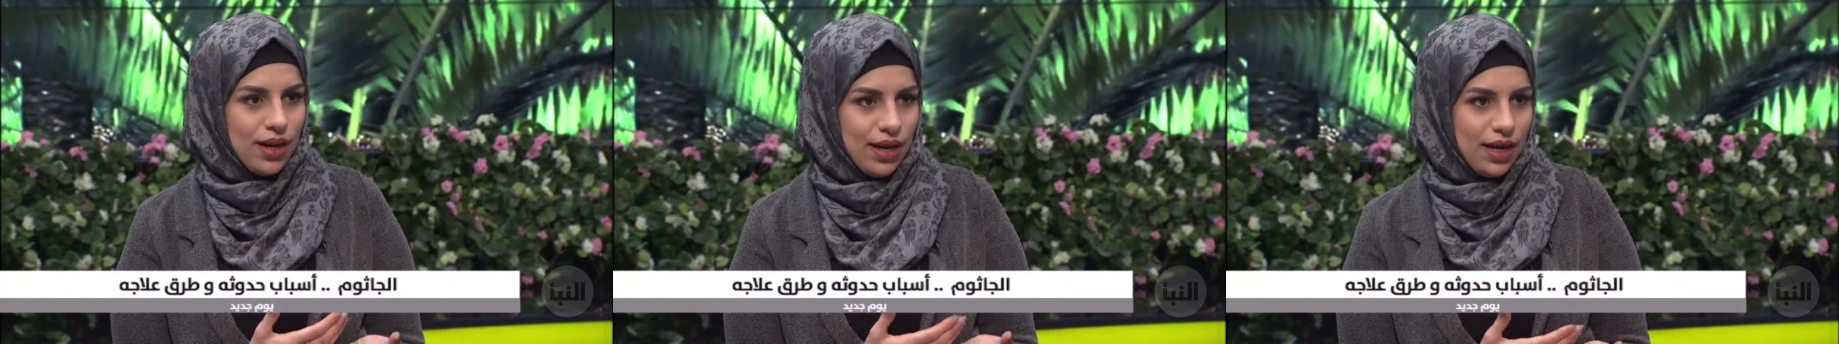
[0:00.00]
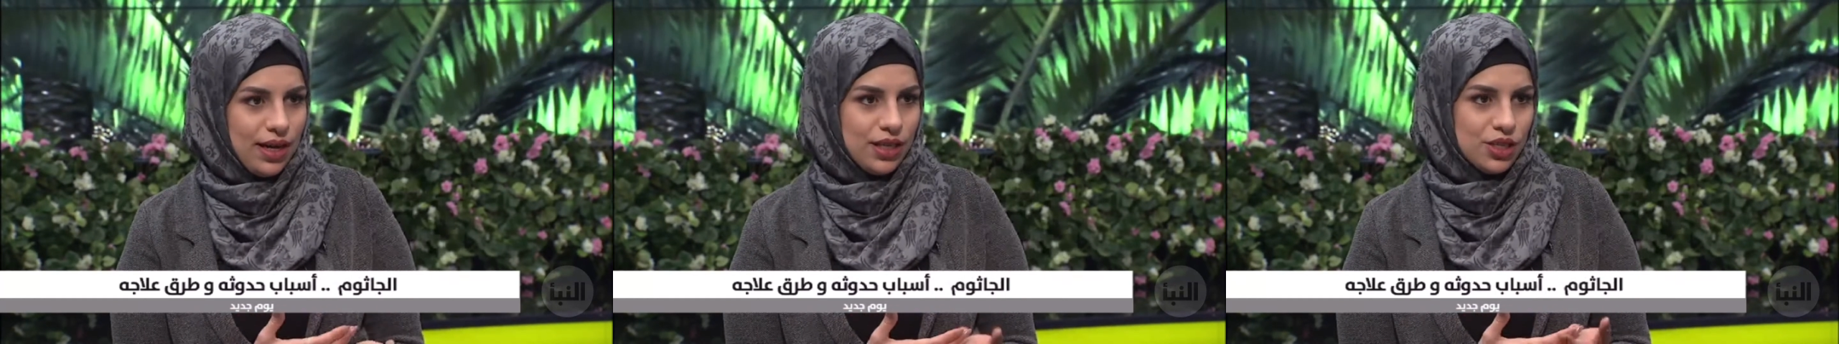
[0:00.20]

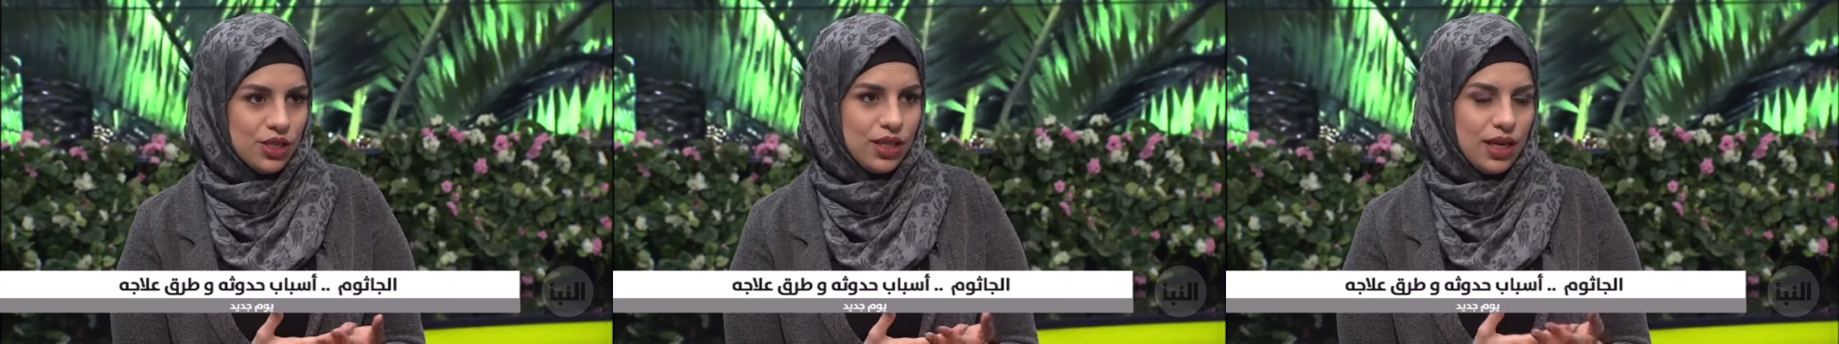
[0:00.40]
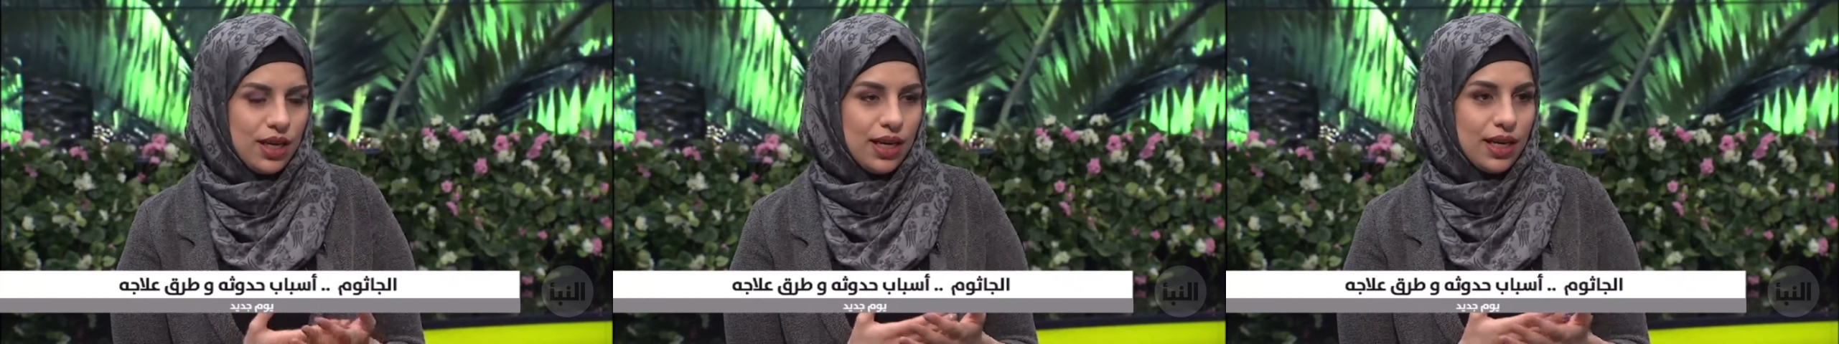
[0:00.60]

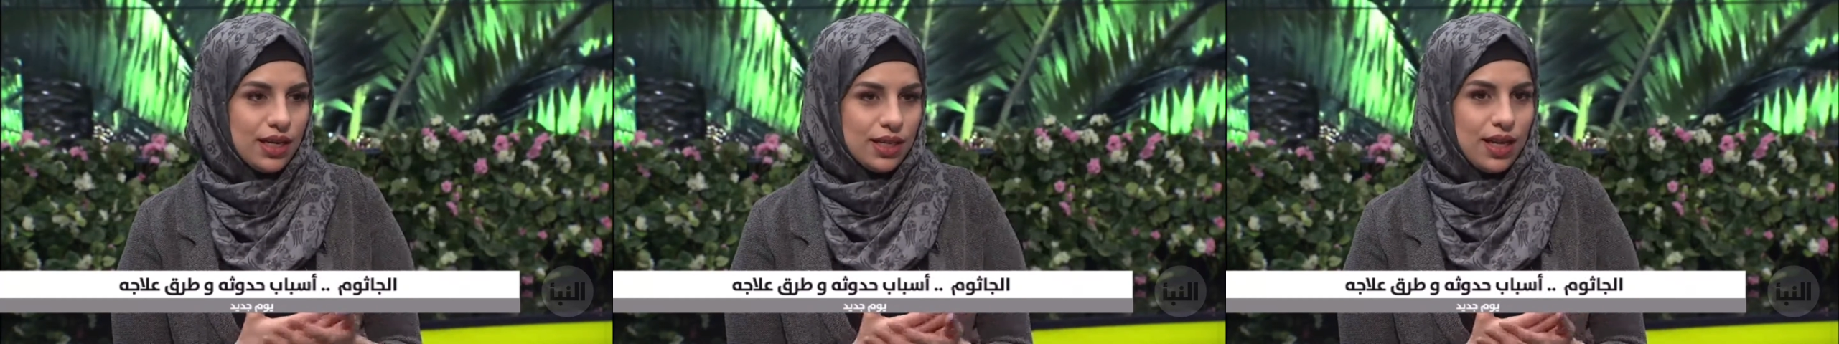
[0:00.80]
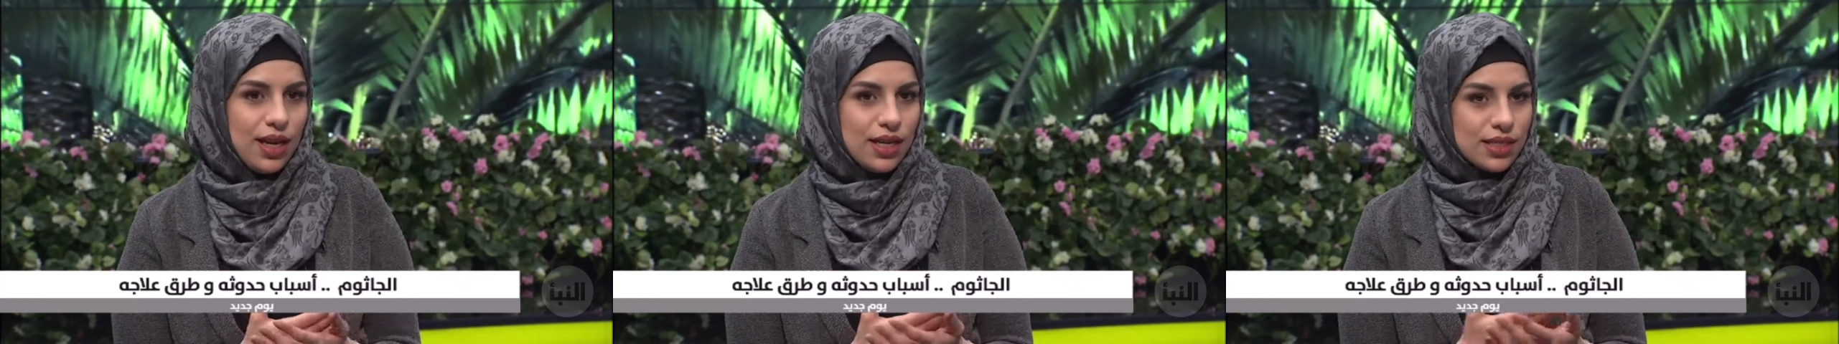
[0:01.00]
عايش يعني هي
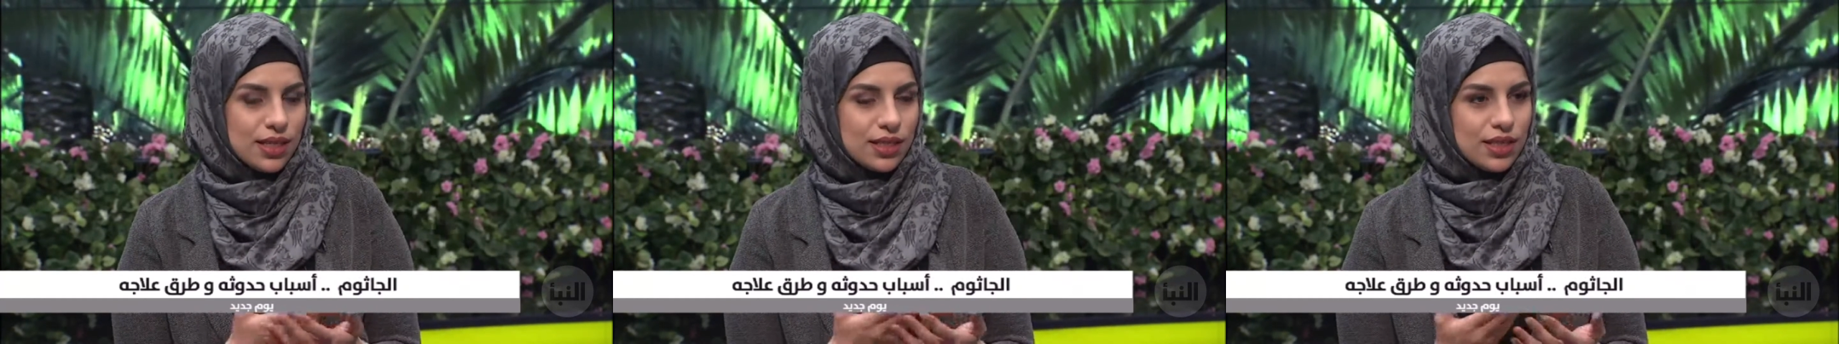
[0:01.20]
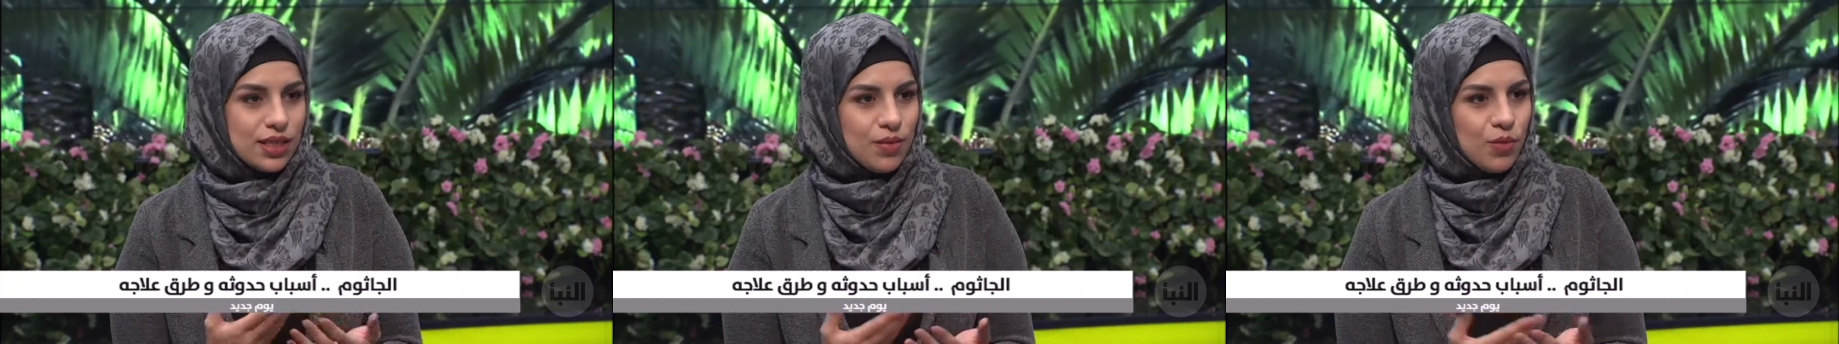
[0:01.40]
لحظه
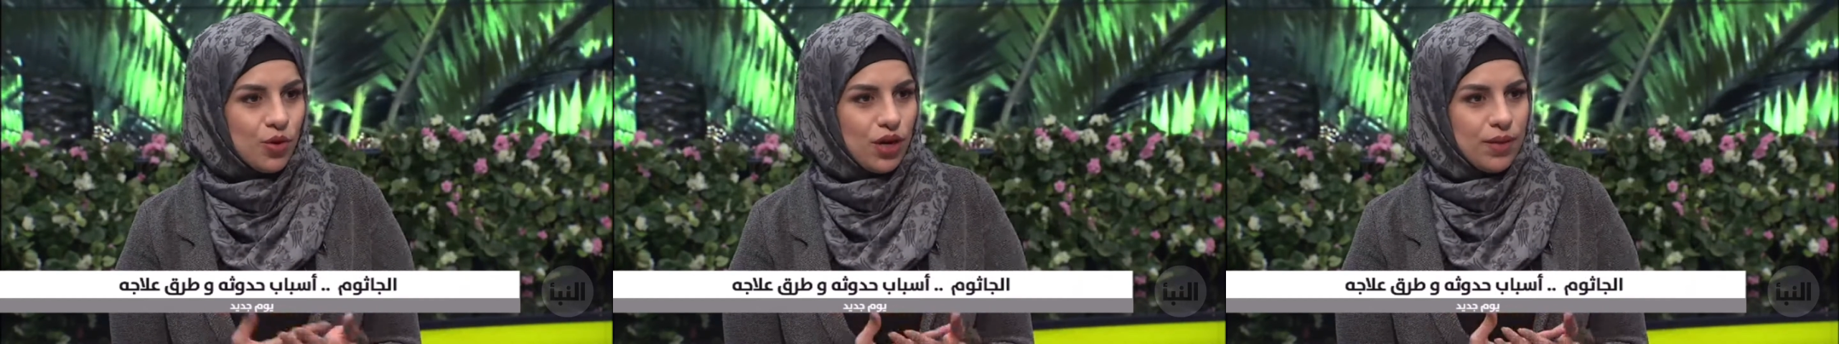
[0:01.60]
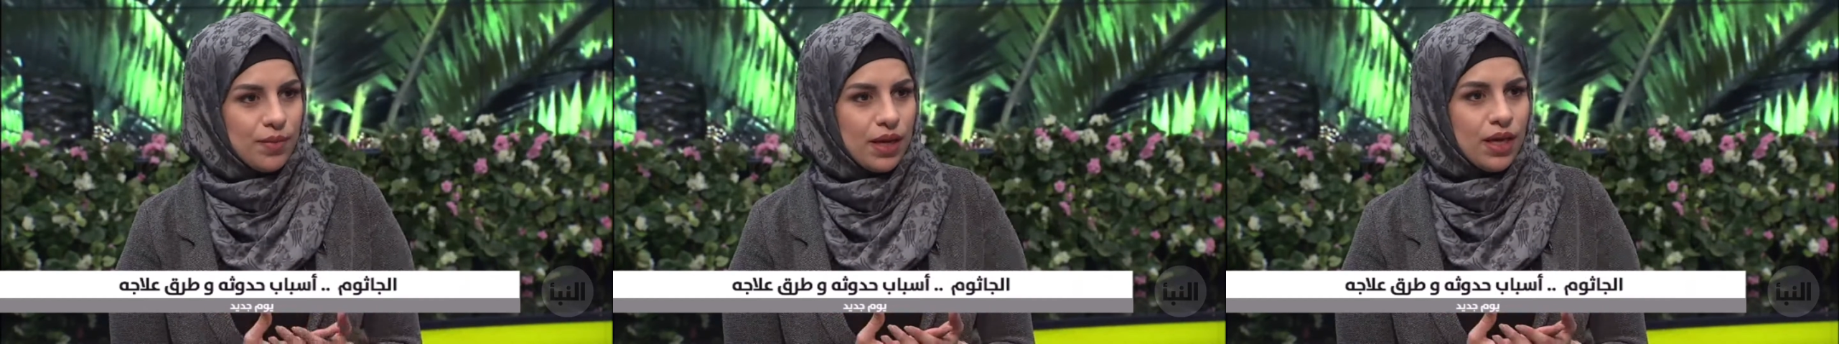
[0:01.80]
كثير
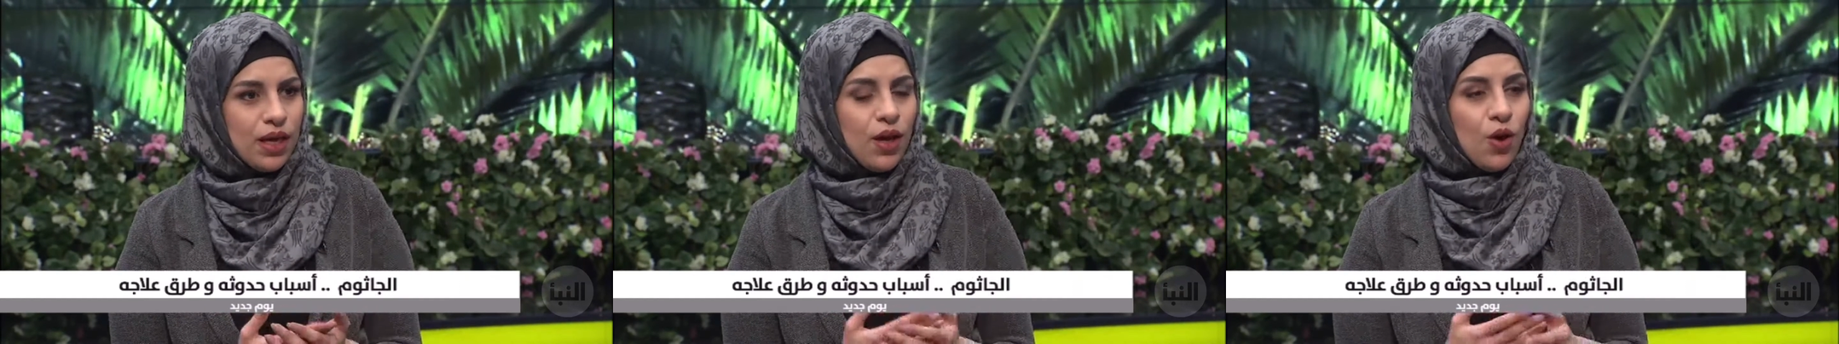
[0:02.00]
مرعبه